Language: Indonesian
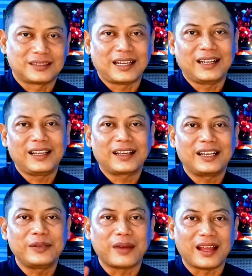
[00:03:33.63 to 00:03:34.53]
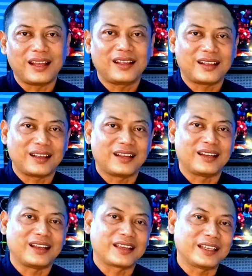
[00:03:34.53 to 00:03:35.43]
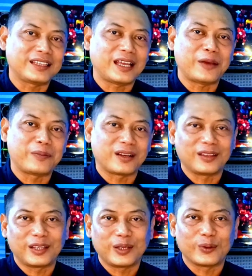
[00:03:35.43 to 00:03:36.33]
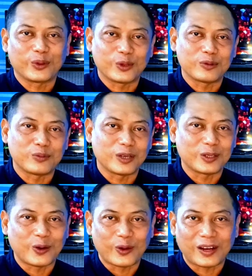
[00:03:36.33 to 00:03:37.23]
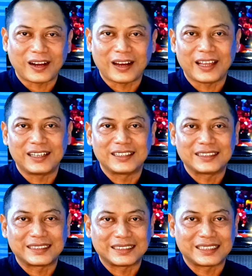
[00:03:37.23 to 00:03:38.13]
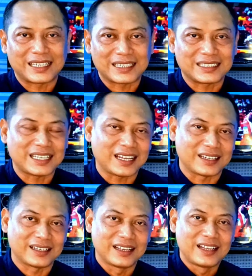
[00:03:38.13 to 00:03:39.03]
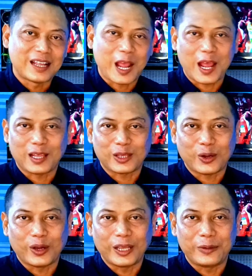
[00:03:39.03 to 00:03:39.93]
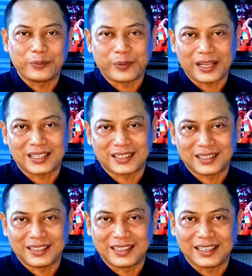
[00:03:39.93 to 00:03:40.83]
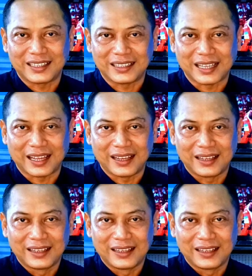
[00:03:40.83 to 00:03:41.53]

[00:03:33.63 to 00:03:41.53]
tanda yang kelima adalah kita berhenti untuk membuat orang lain terkesan atau impres dengan kita.